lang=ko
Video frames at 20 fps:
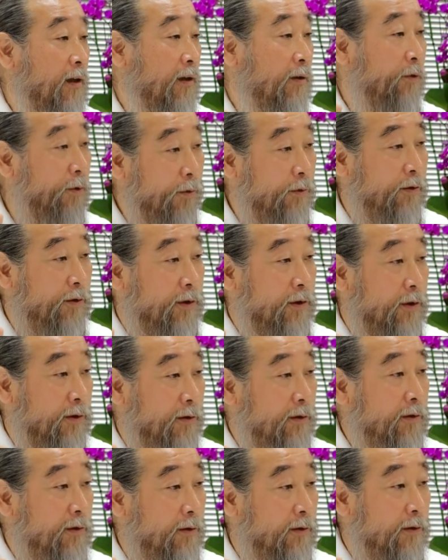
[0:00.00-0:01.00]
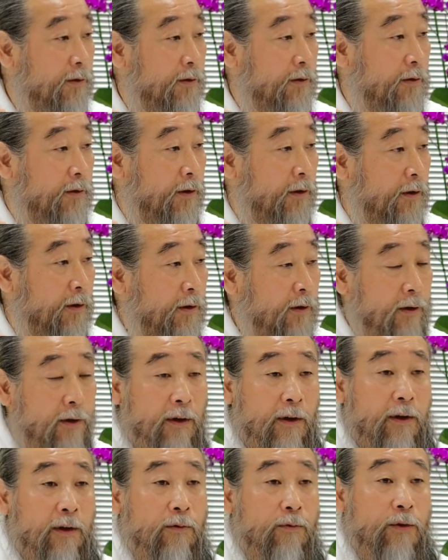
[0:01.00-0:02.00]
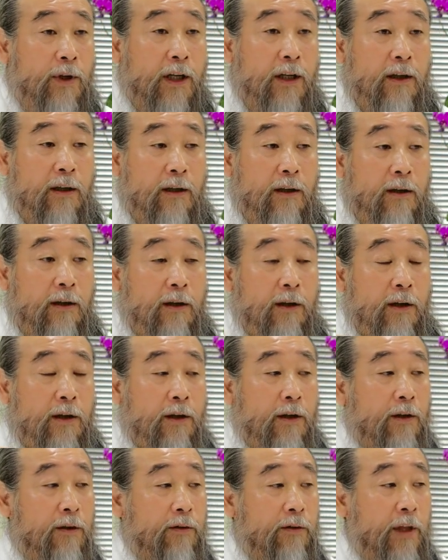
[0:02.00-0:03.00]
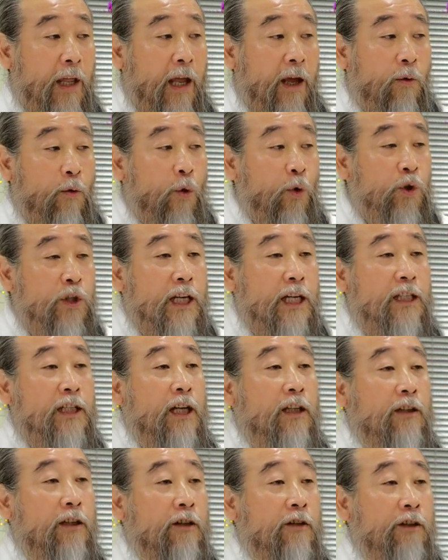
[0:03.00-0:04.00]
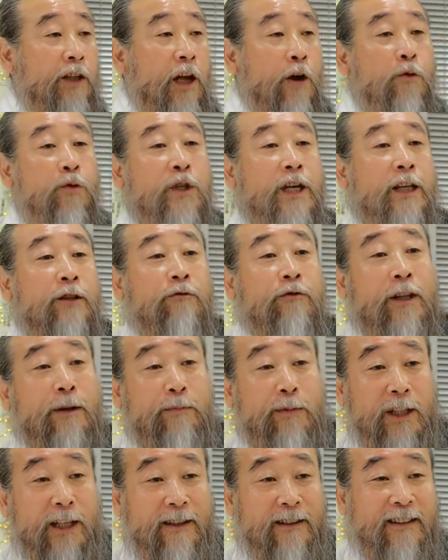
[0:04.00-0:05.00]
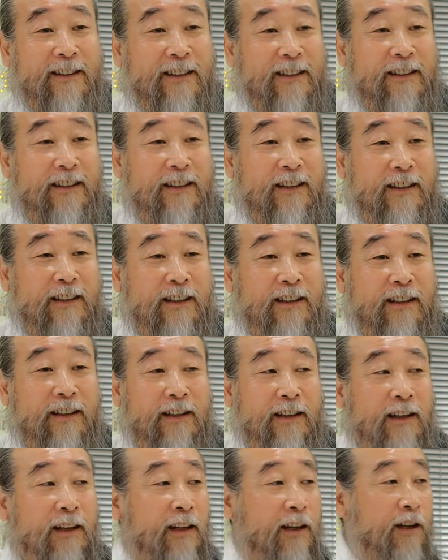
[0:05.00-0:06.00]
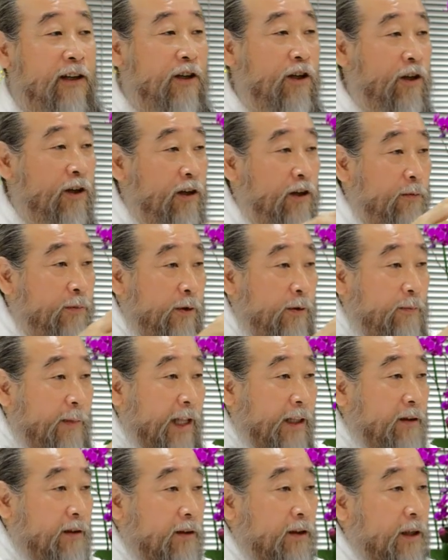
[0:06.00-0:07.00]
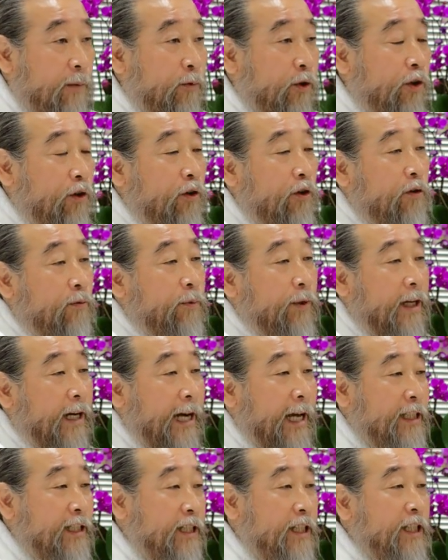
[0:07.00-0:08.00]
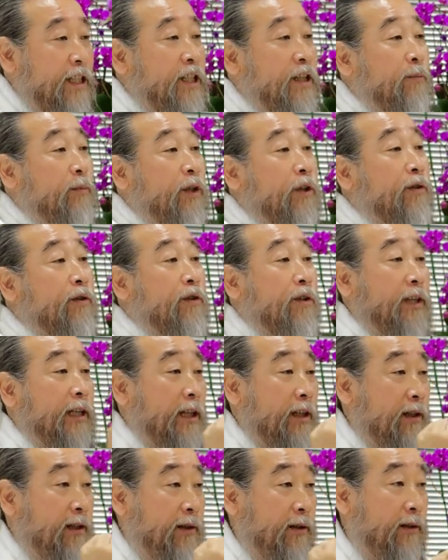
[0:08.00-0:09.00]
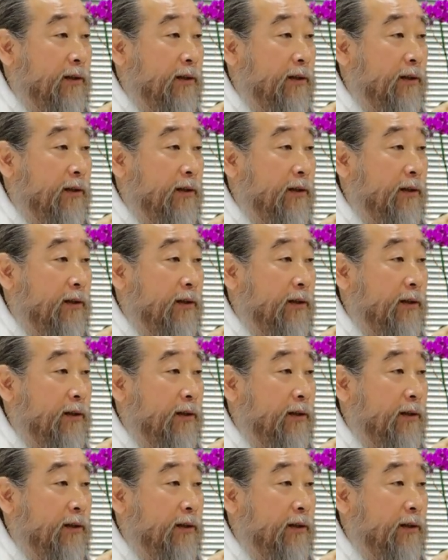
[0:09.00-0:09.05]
이런 거죠. 어. 우리가 내 혼자 살 때는 내 혼자 해도 됩니다. 클럽을 만들었다면 클럽이 같이 힘을 들어야 돼.